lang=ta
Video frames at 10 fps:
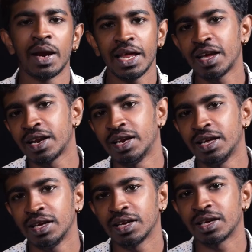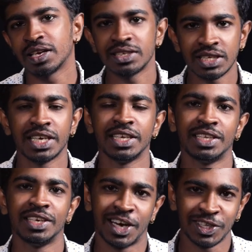பழைய அறையில் கிருஷ்ண
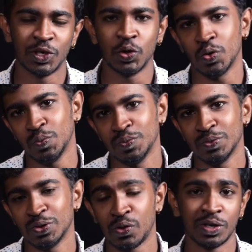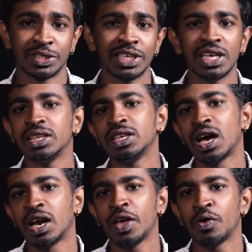ஜெயந்தி நடந்துகிட்டு இருக்கும் ஸோ கிருஷ்ண
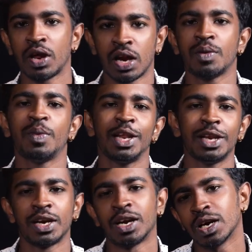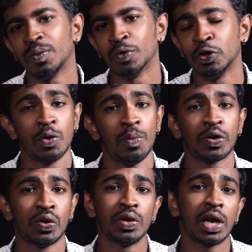ஜெயந்தினாலே ஒரு அரண்மனையில் நடக்கும்போது ரொம்ப
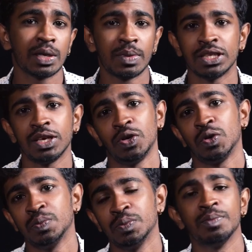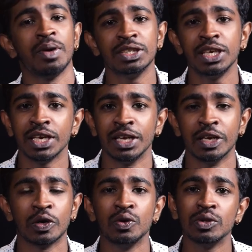கொண்டாட்டமாக தான் இருக்கும் பஜனைகள்
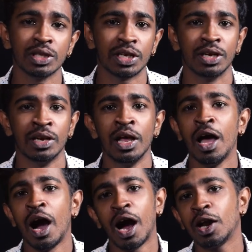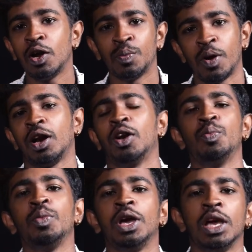கூத்துக்கள் ஆடலும்
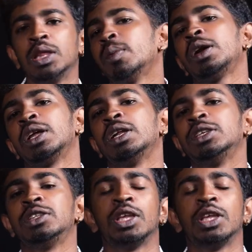பாடலும் இந்த மாதிரி நிகழ்ச்சி